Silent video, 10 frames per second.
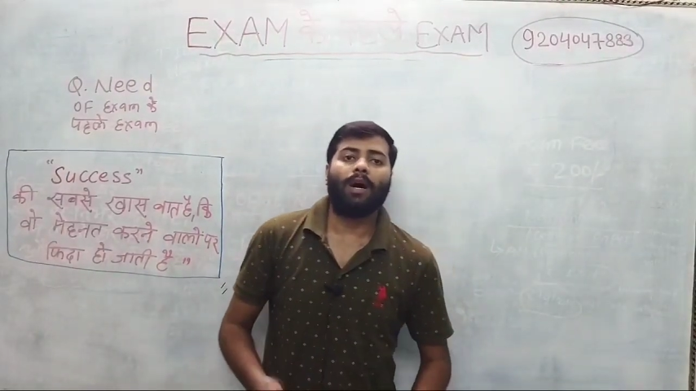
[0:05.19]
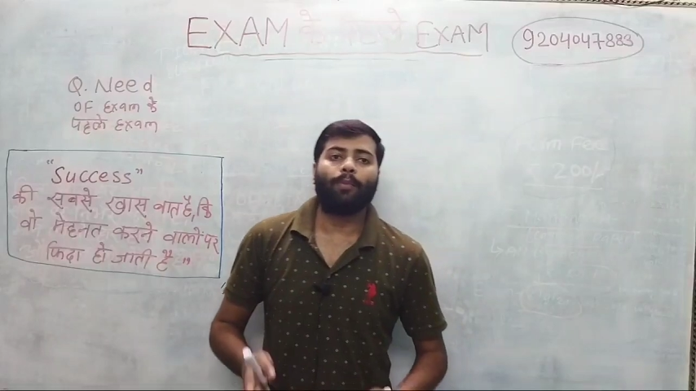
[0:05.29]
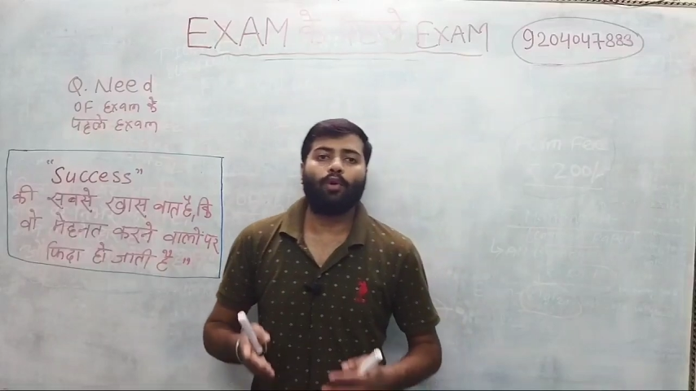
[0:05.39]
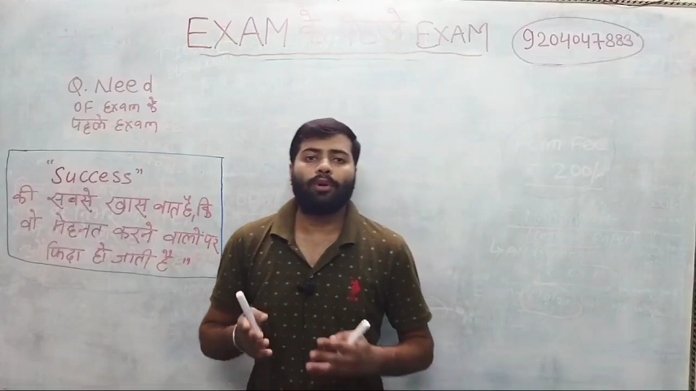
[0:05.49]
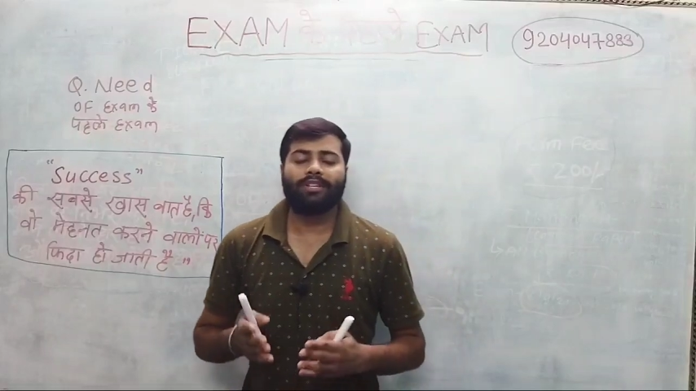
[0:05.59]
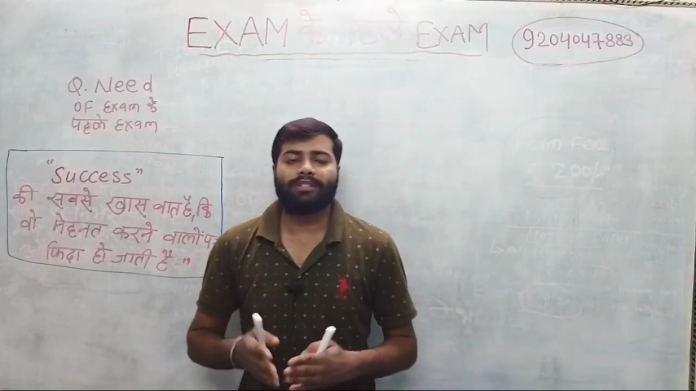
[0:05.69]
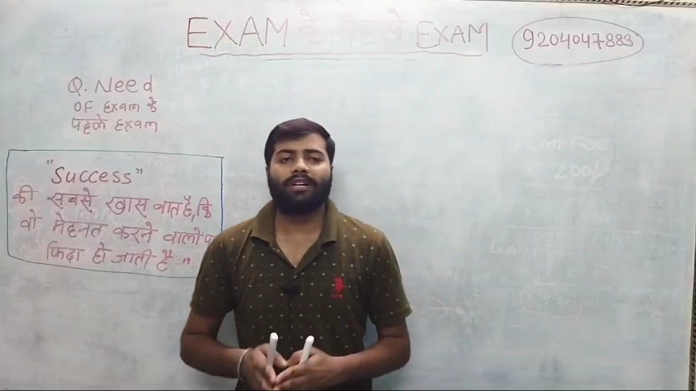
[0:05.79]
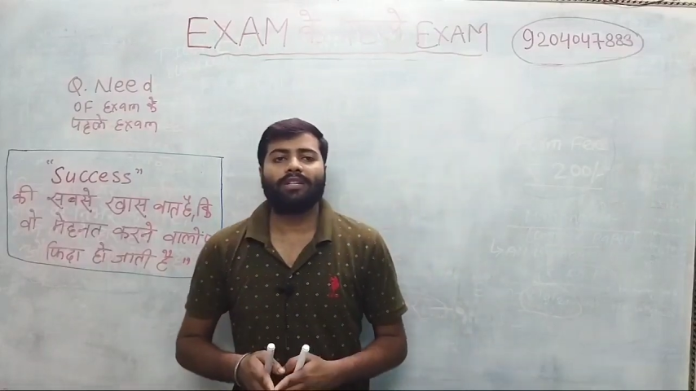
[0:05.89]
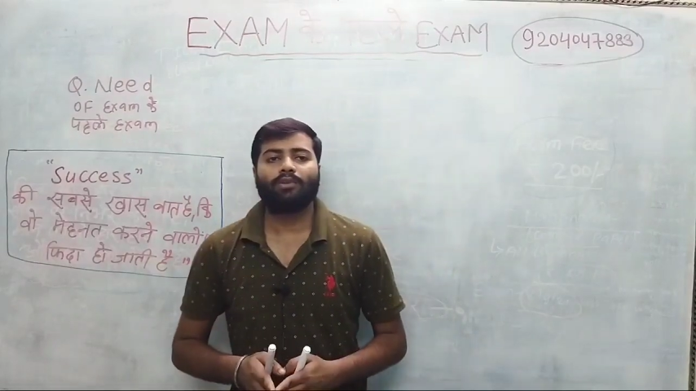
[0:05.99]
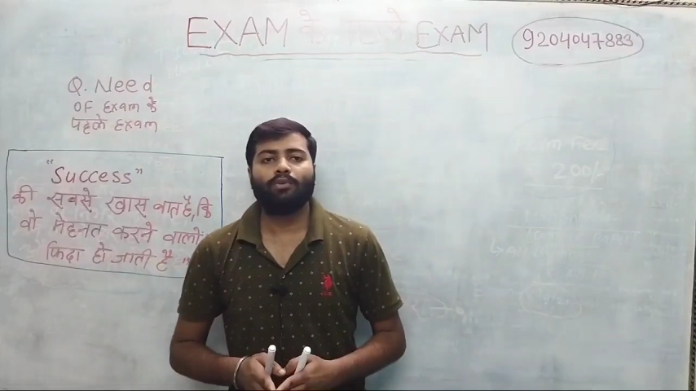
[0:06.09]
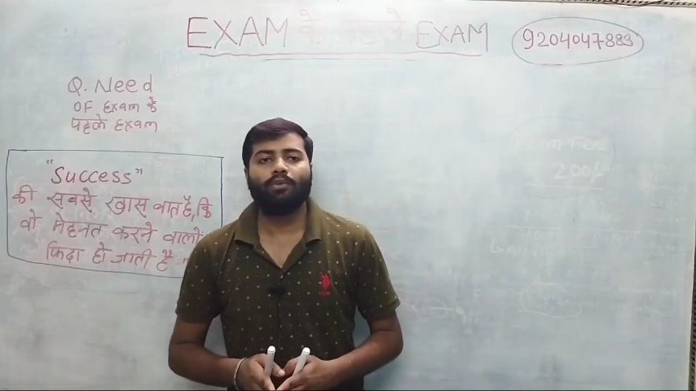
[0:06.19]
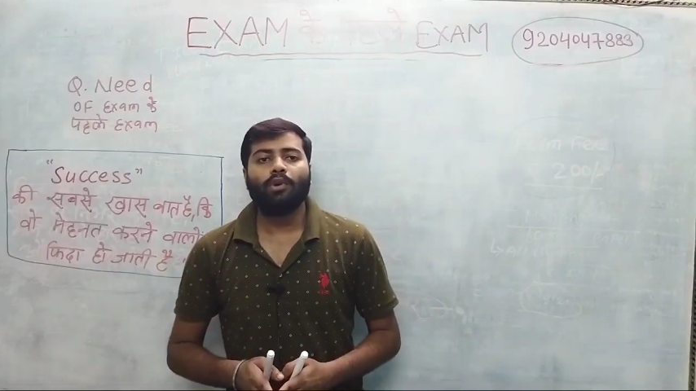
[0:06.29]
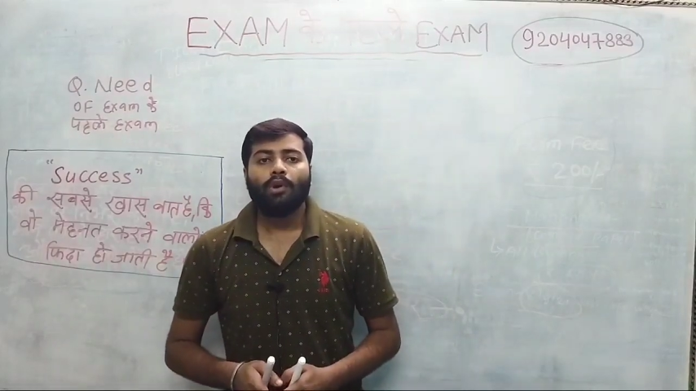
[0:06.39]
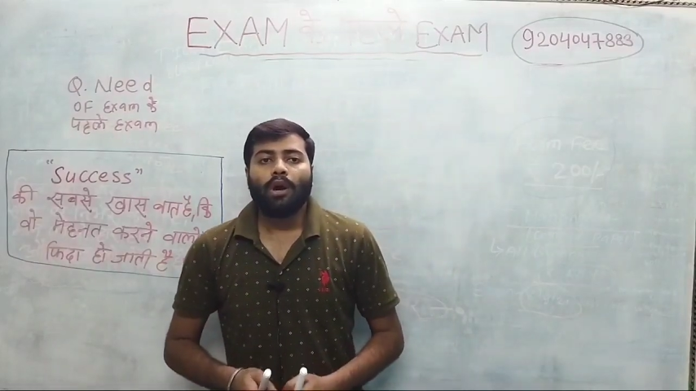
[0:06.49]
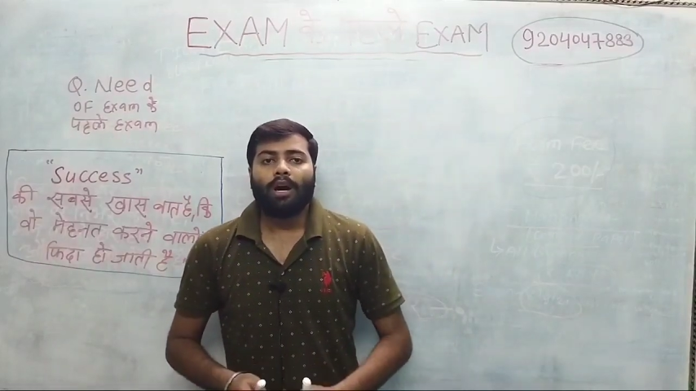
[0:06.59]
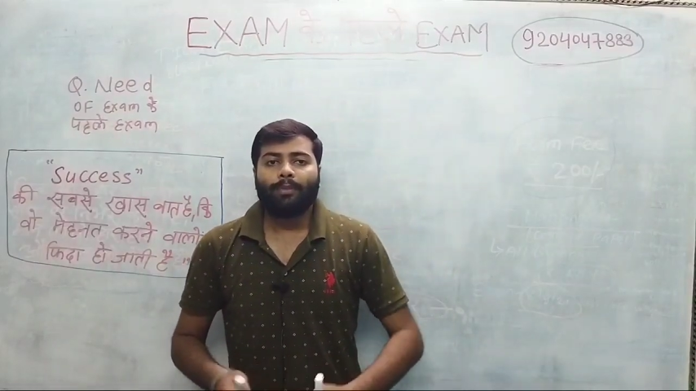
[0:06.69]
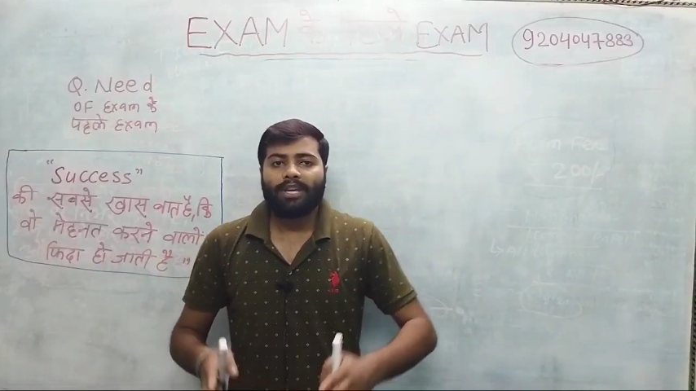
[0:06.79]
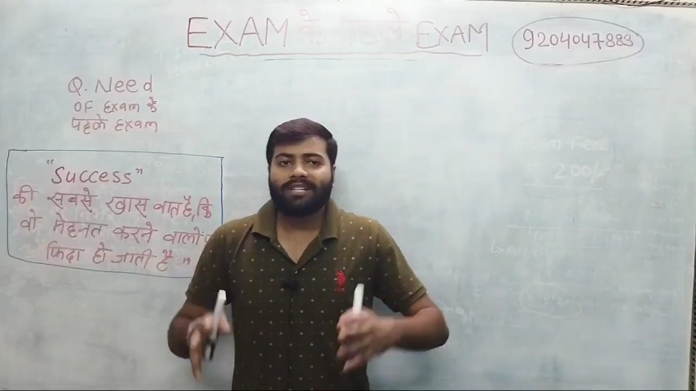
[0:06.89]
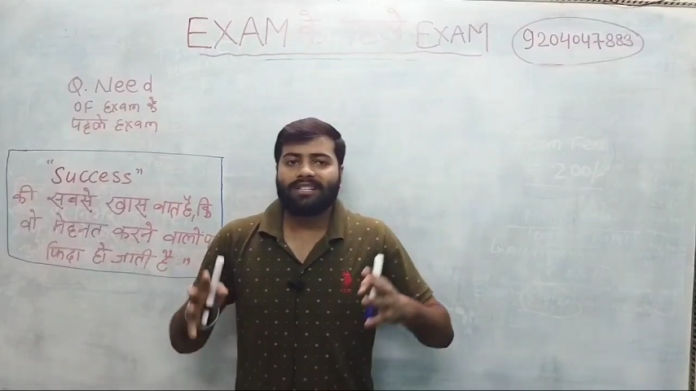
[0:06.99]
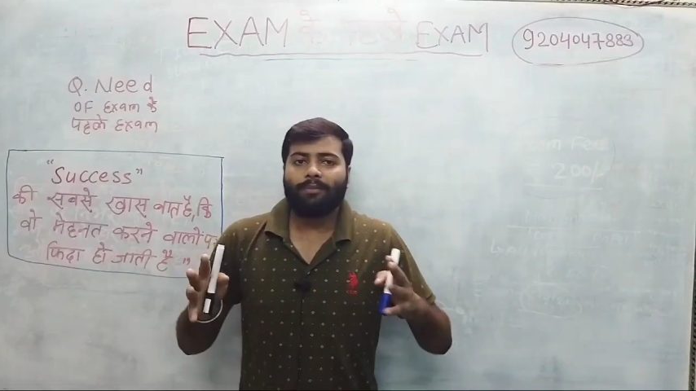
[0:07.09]
आप लोग के साथ हूँ
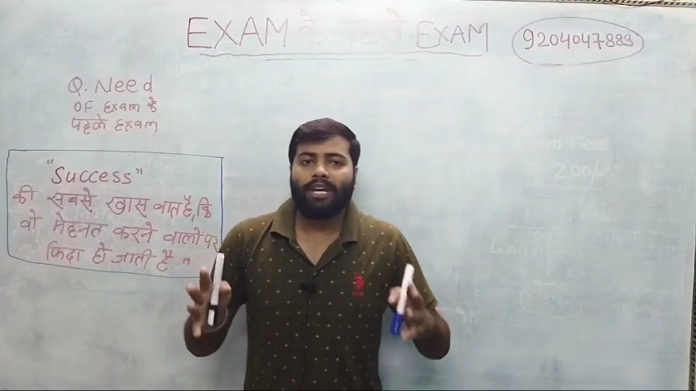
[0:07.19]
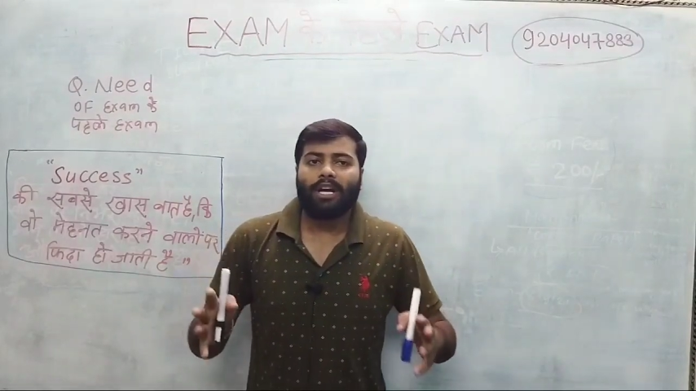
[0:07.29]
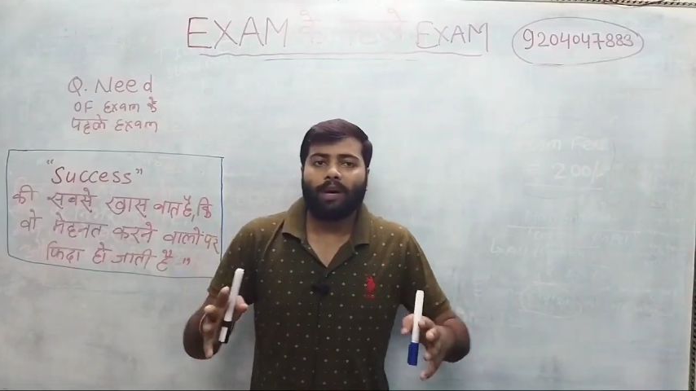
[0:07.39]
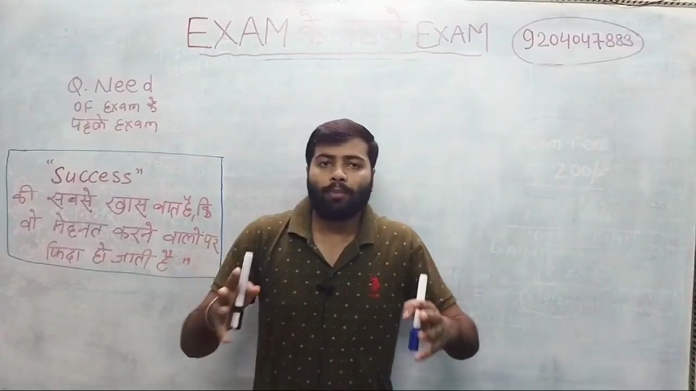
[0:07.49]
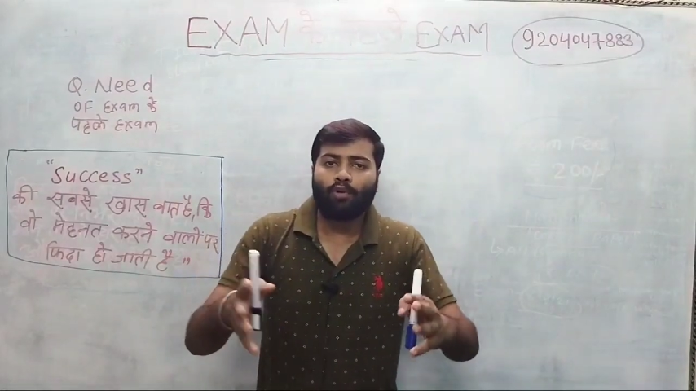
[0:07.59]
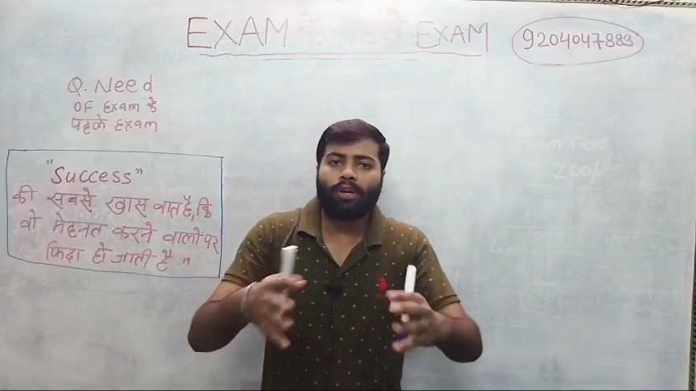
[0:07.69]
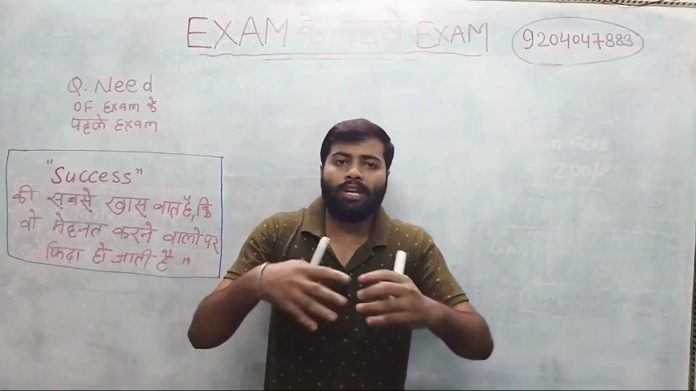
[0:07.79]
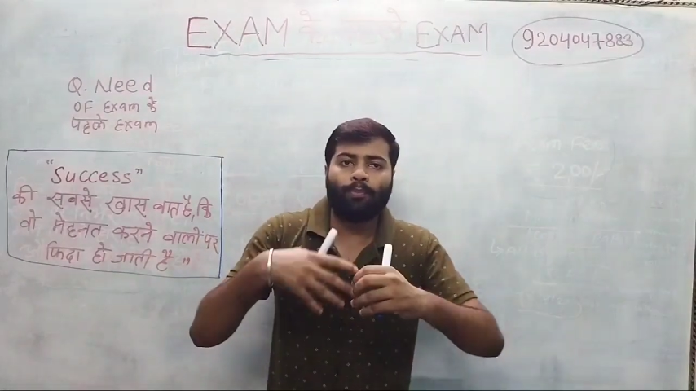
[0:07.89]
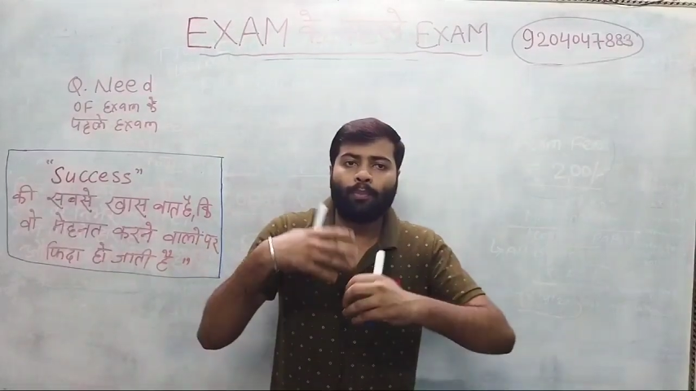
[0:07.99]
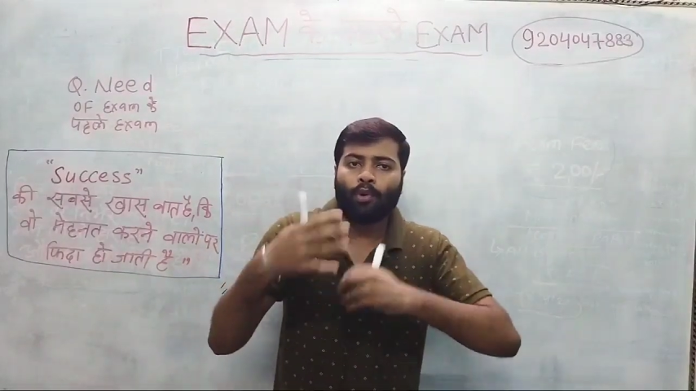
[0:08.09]
अभी के समय आप लोग के लिए